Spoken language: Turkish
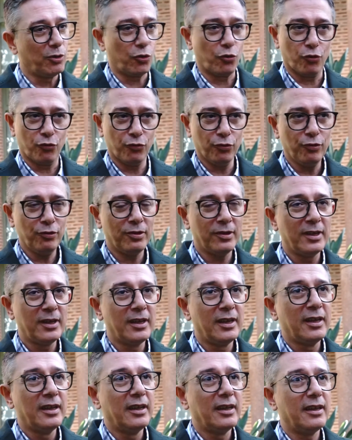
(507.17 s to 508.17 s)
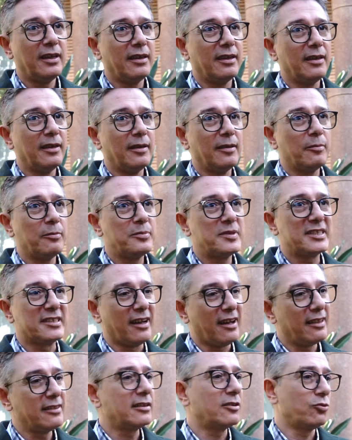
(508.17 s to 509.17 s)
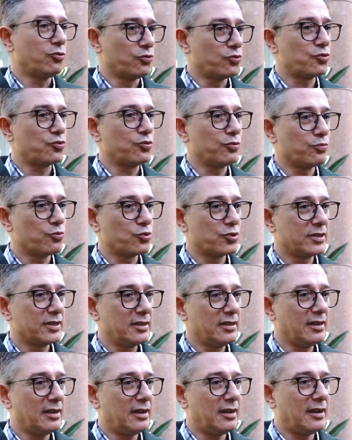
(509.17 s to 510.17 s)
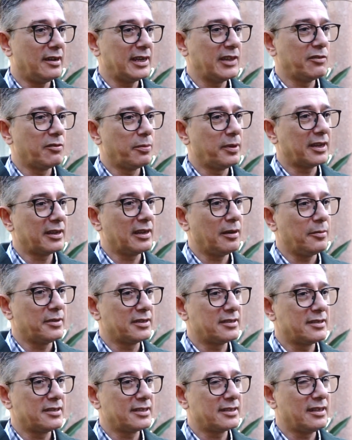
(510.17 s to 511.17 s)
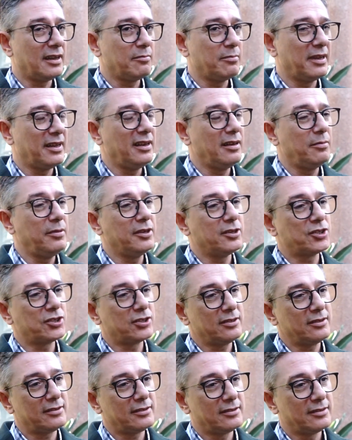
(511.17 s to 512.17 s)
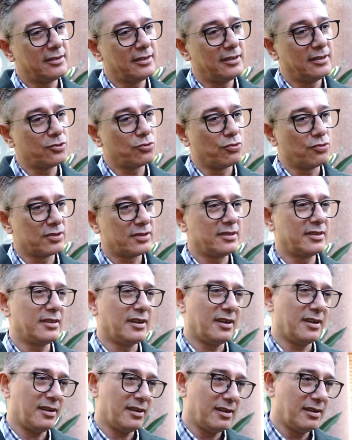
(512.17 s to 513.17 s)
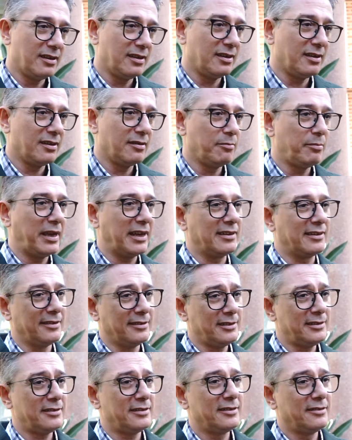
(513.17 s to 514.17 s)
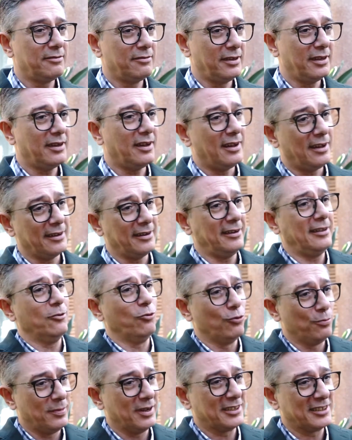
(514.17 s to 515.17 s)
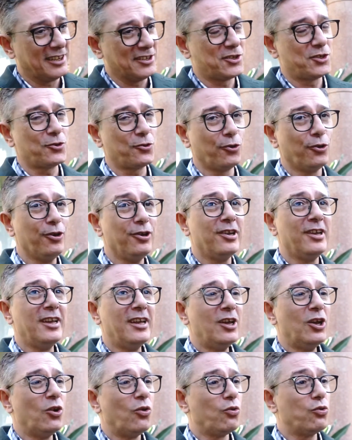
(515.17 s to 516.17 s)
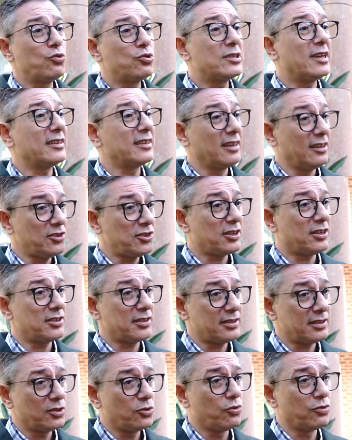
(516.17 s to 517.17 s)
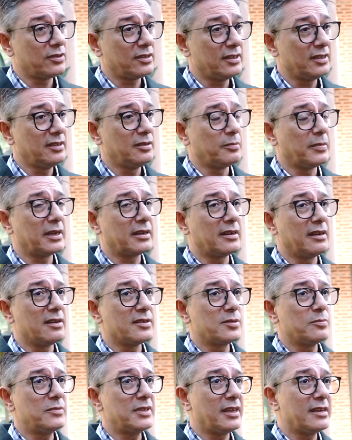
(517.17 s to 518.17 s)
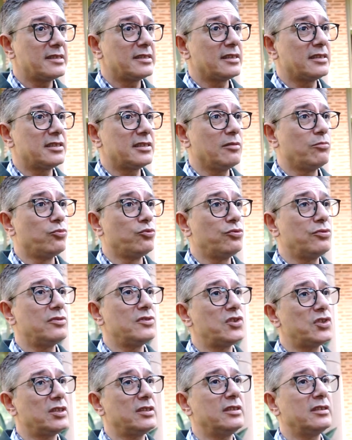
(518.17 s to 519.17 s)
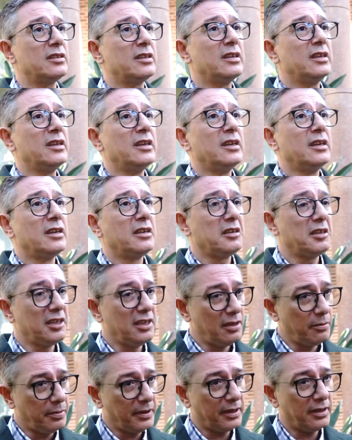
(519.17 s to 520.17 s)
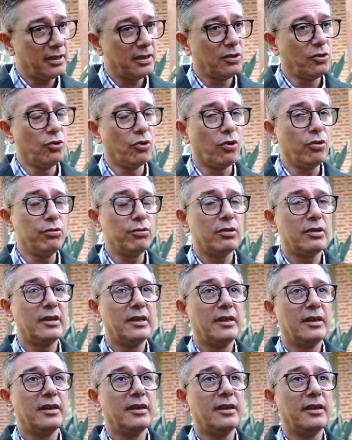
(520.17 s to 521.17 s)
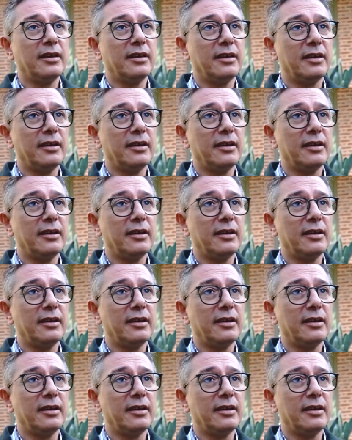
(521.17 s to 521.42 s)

bir konu. E, sağlık konuştuğumuzda da ani ve beklenmedik riskler belli bir yaşın e, sonrasında daha e, beklenir ve ani olmaktan çıkıyor. O yüzden genç yaşta sigortaya girmek lazım. TSS bunun için iyi bir yol. E,